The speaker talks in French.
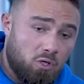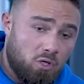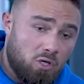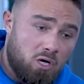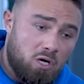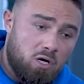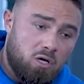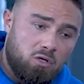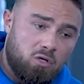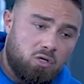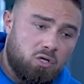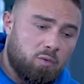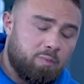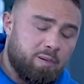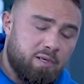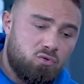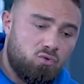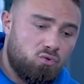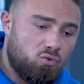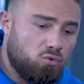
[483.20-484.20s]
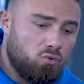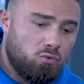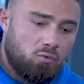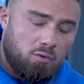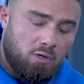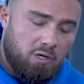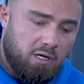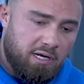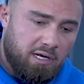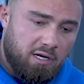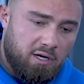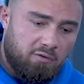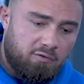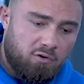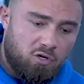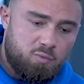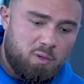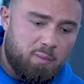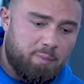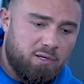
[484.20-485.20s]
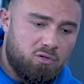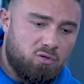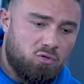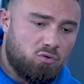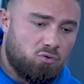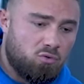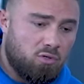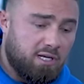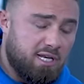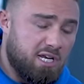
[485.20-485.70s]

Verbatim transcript: Non, non, non, pas du tout. Euh, franchement, pas du tout.